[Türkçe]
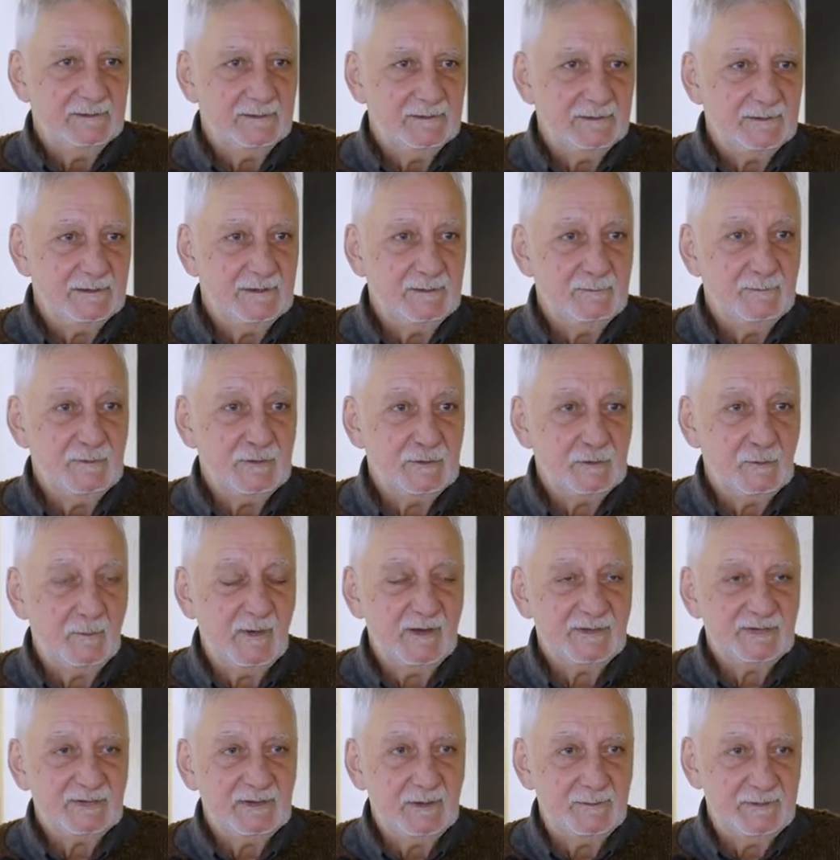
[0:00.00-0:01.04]
20
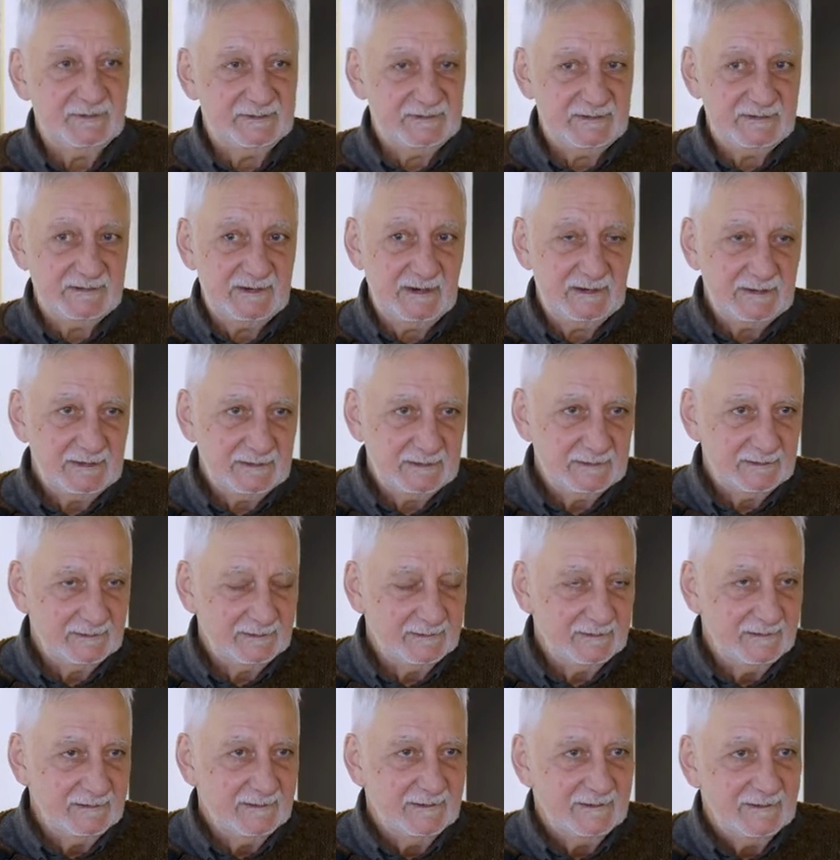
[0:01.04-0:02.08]
Şubat'ta bitecek.
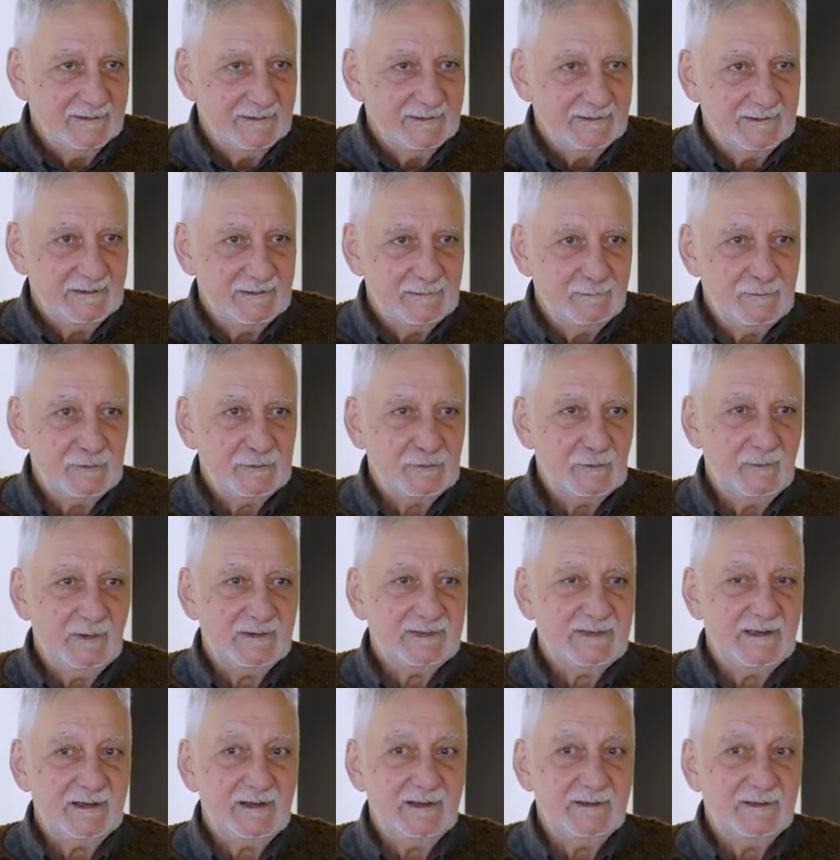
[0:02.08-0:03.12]
20
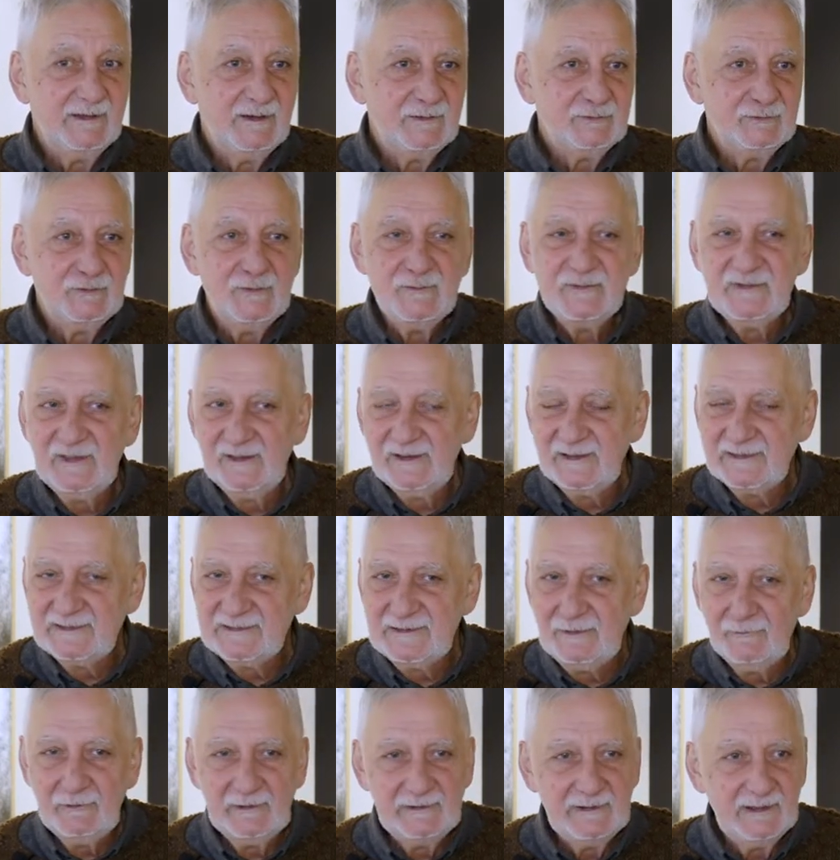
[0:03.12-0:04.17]
Şubat'a kadar tüm
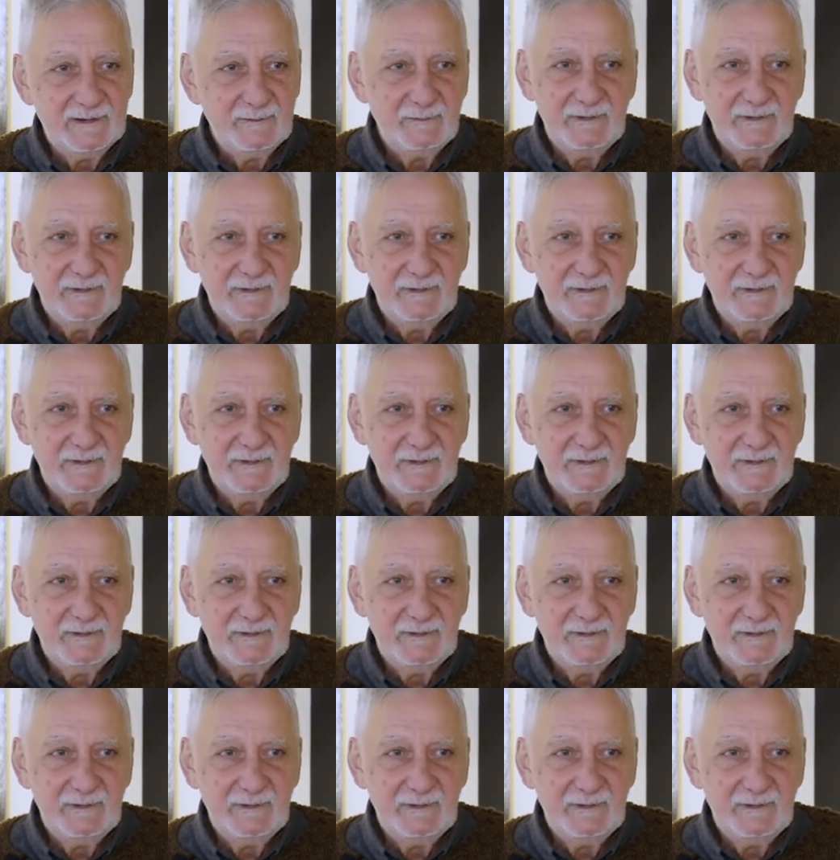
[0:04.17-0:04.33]
sanatseverleri